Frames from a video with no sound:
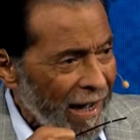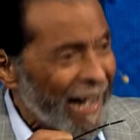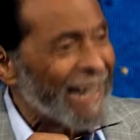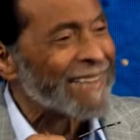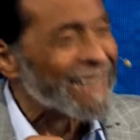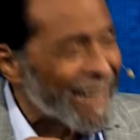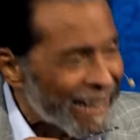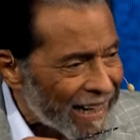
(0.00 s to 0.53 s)

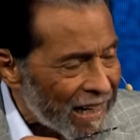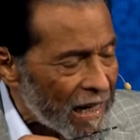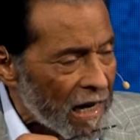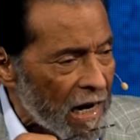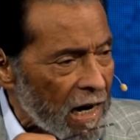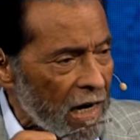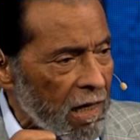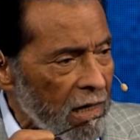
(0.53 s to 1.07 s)
eterna,
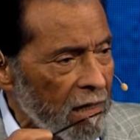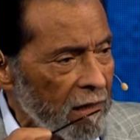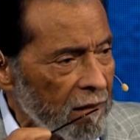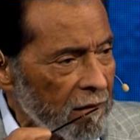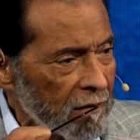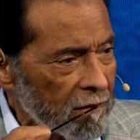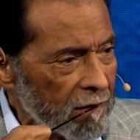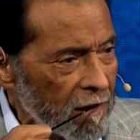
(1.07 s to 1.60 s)

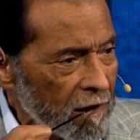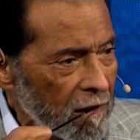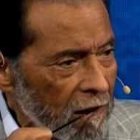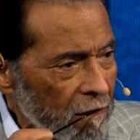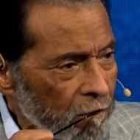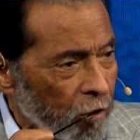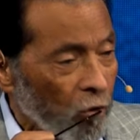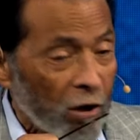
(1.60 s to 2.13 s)

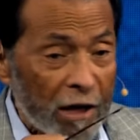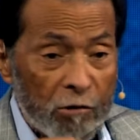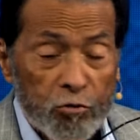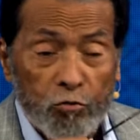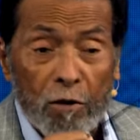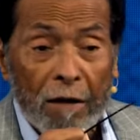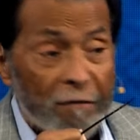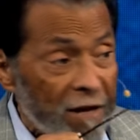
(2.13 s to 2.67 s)
porque es
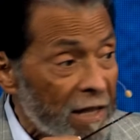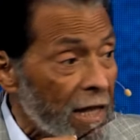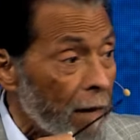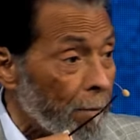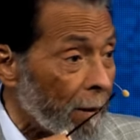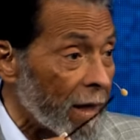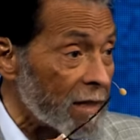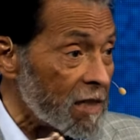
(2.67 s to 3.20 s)
una
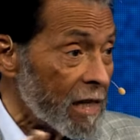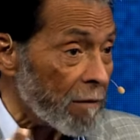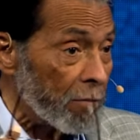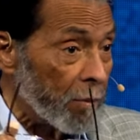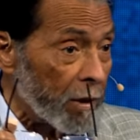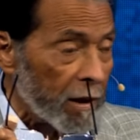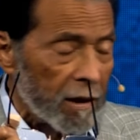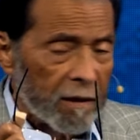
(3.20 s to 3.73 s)
vida para
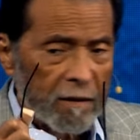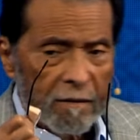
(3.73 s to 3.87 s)
siempre.